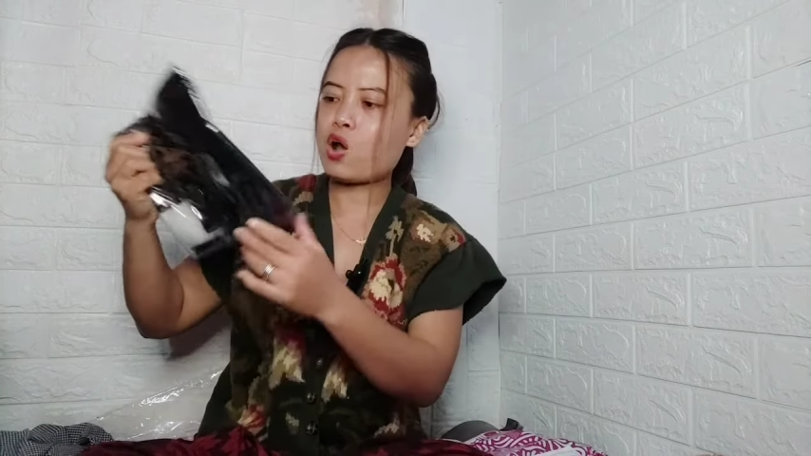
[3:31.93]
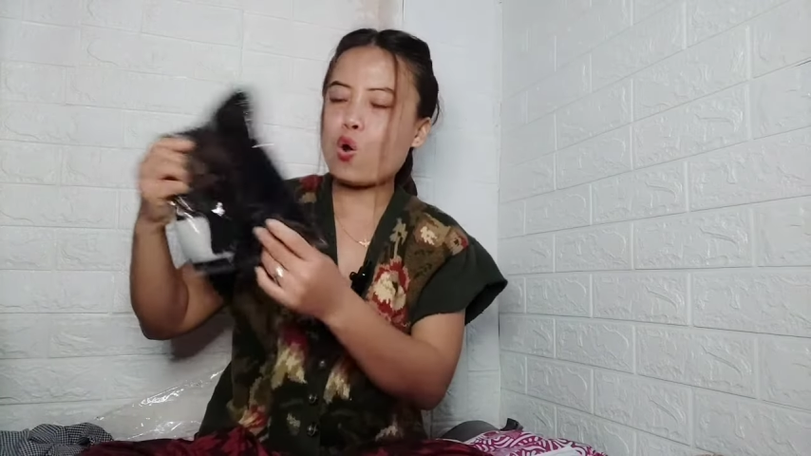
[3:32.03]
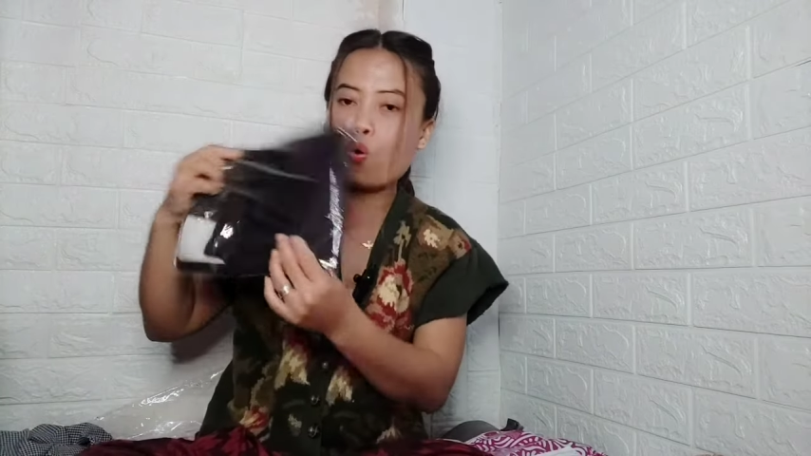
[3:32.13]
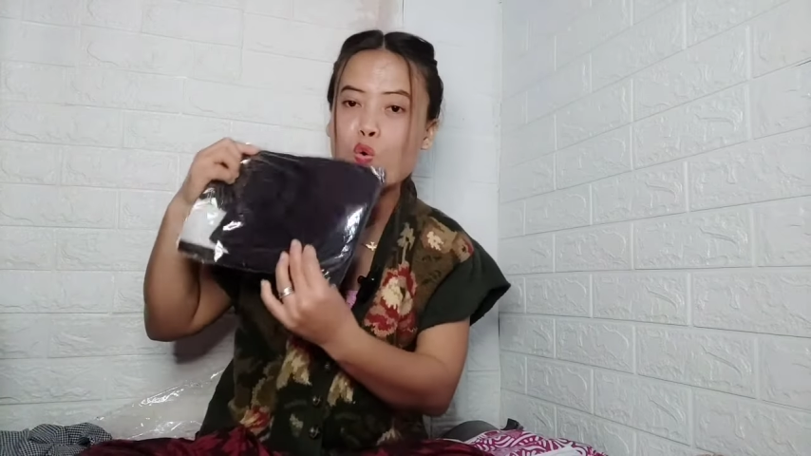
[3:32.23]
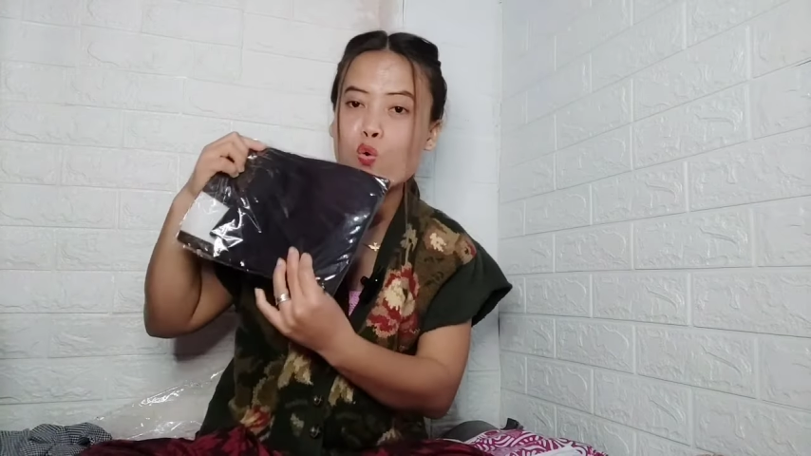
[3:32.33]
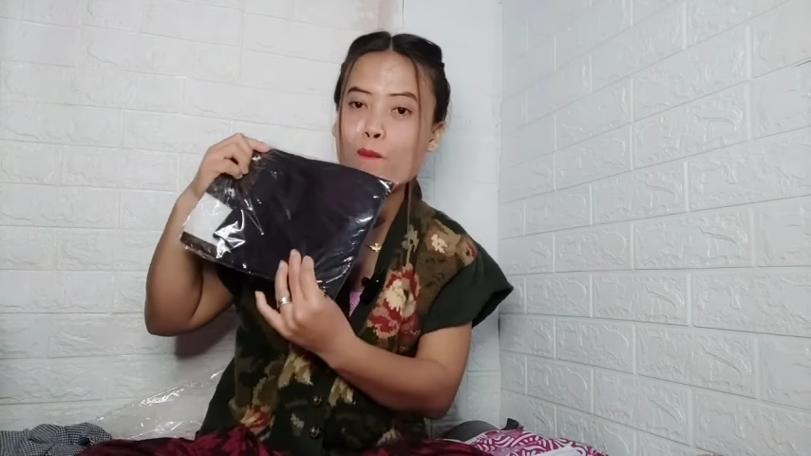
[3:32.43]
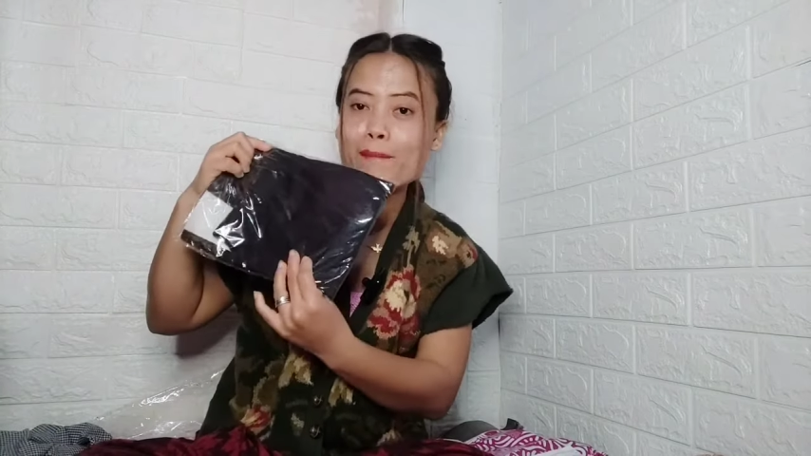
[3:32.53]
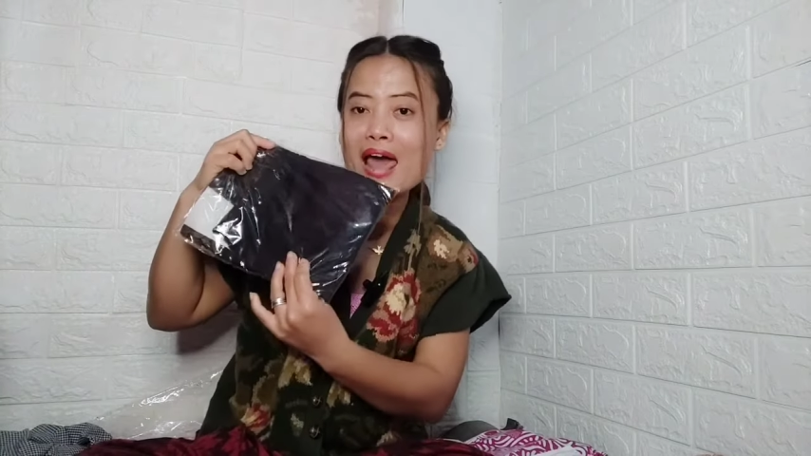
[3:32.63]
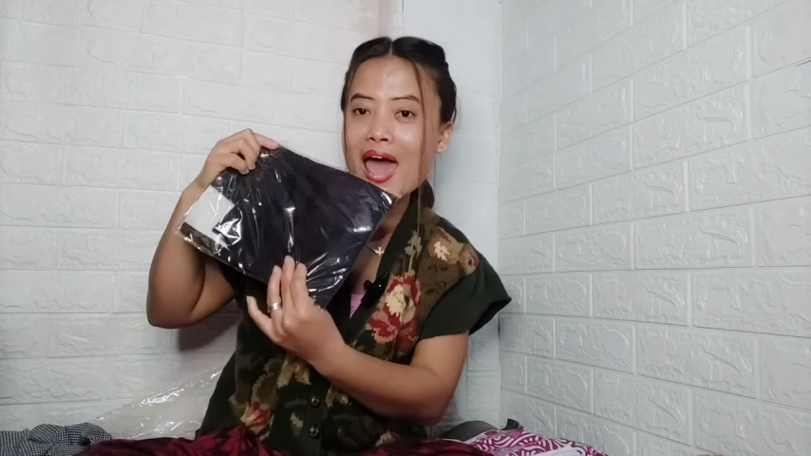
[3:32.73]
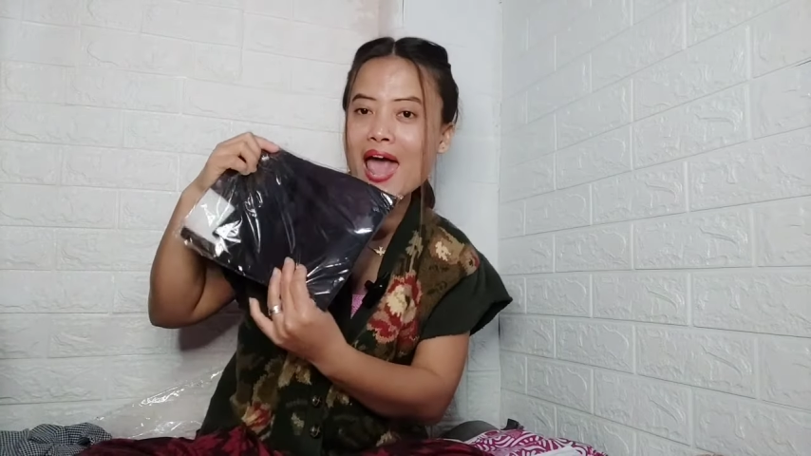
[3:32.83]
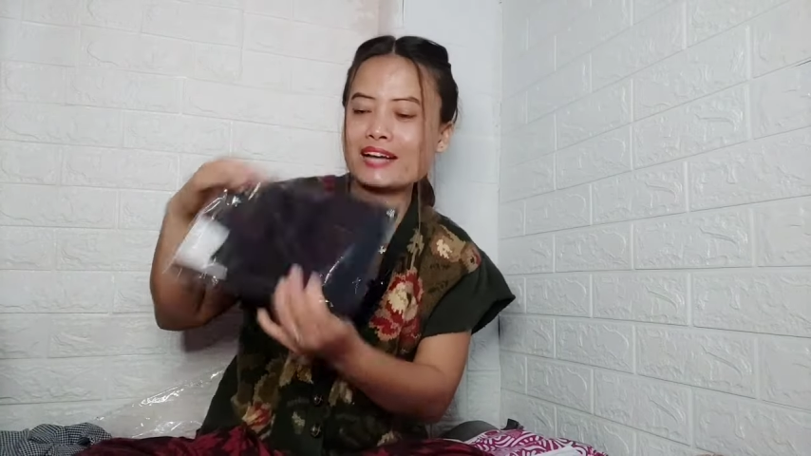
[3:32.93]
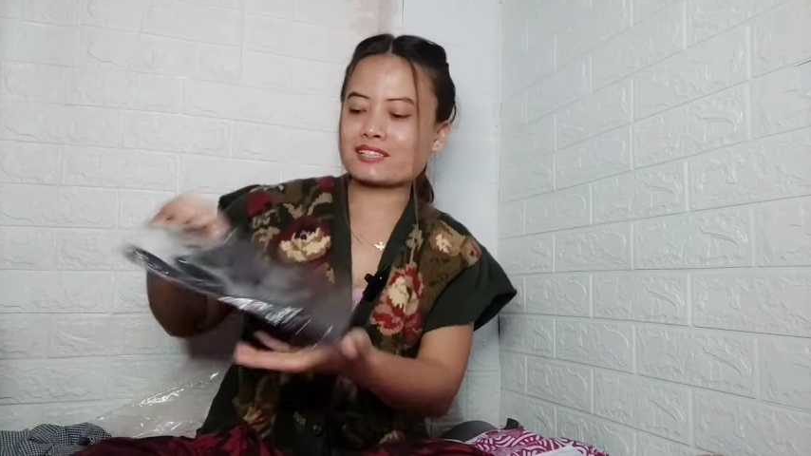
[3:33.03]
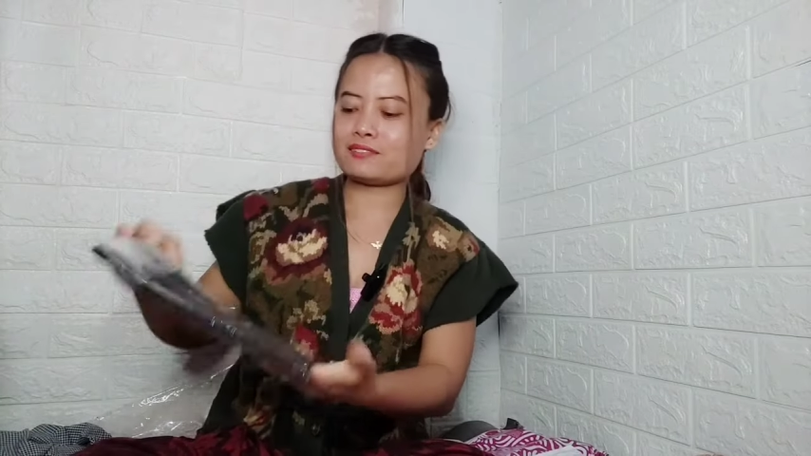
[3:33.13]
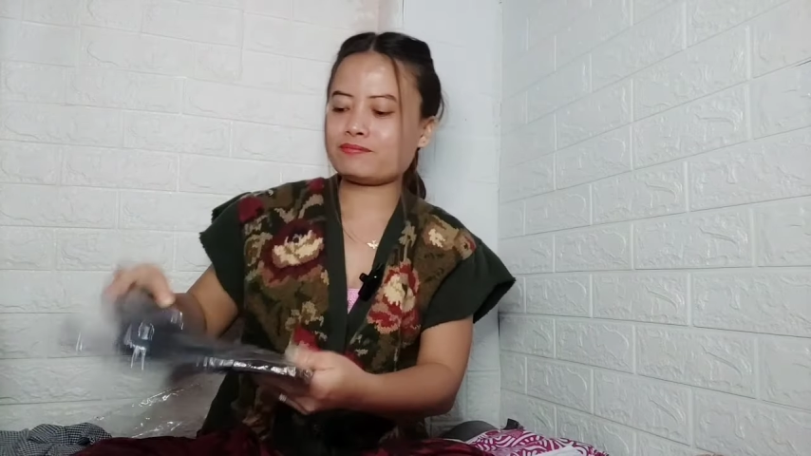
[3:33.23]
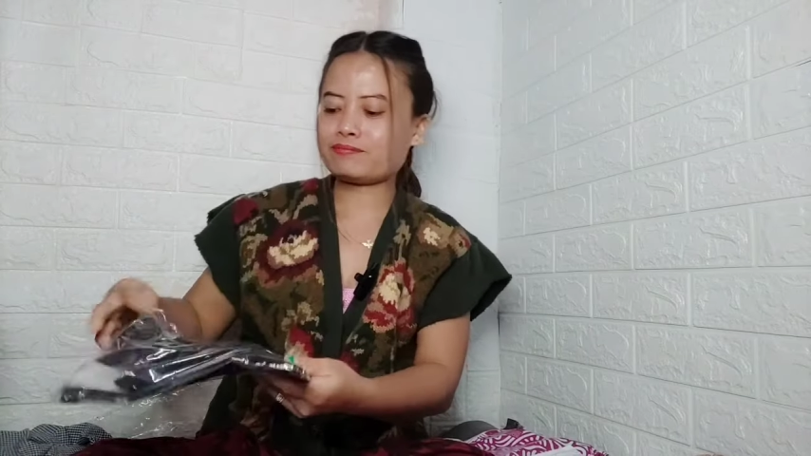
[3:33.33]
हो oh, ब्लैक
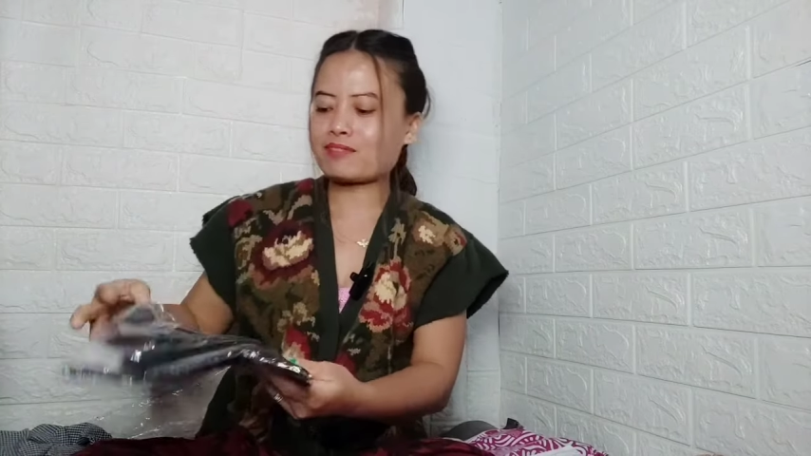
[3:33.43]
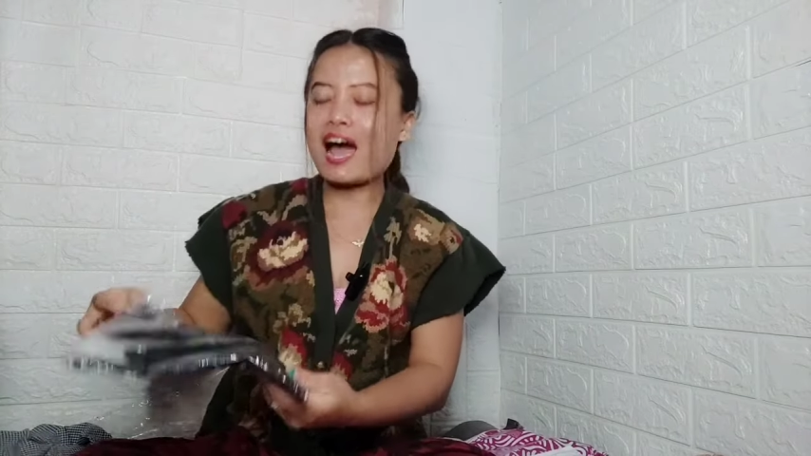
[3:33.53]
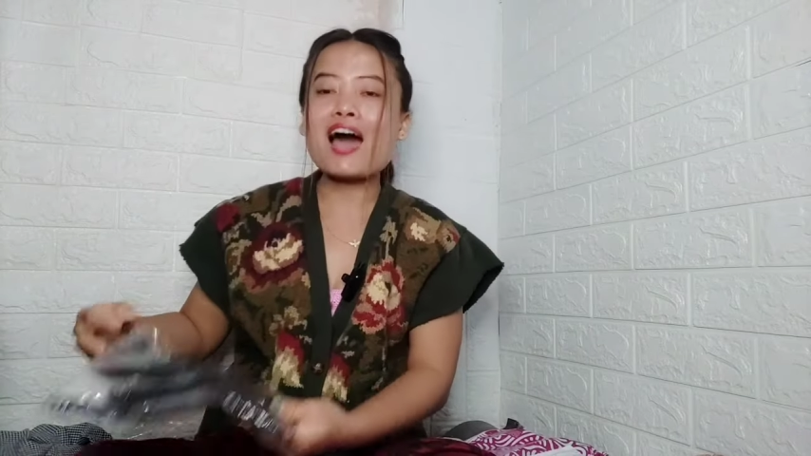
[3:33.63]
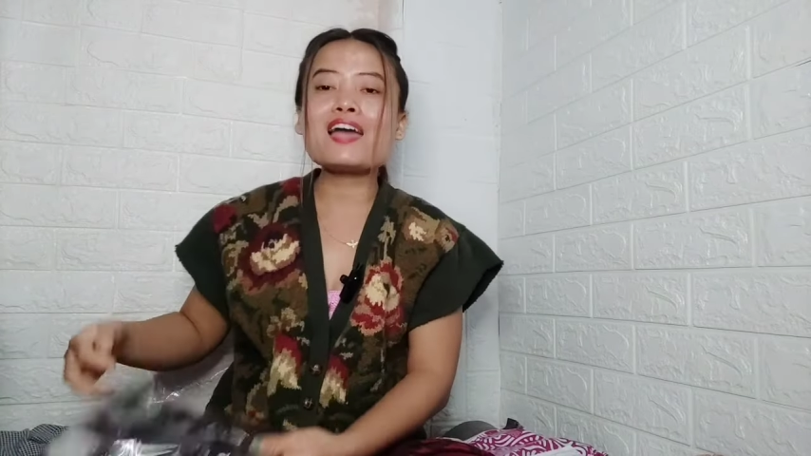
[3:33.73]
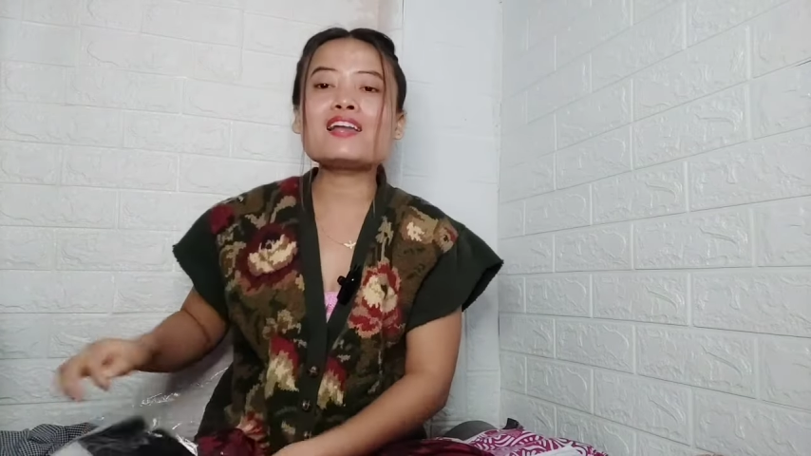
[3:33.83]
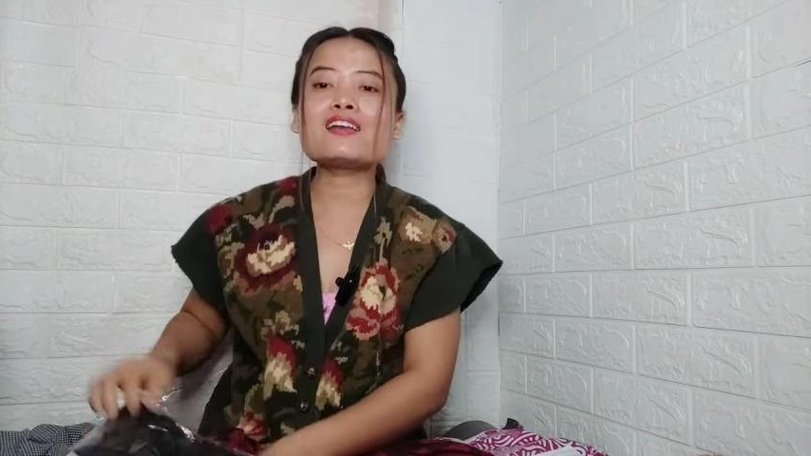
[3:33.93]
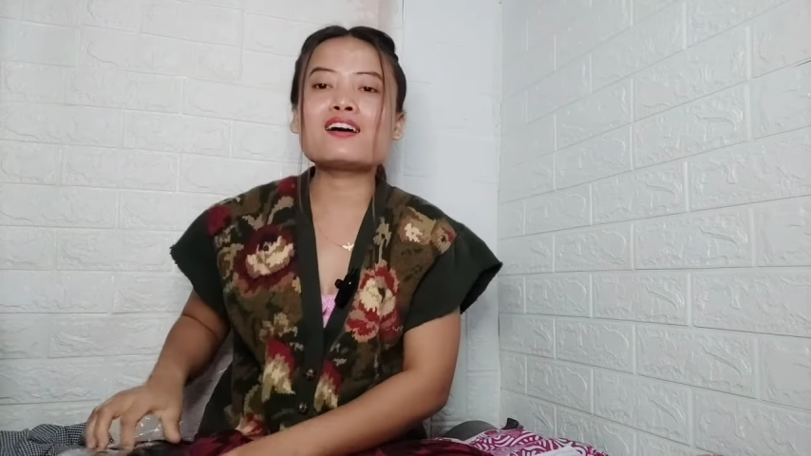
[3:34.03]
आई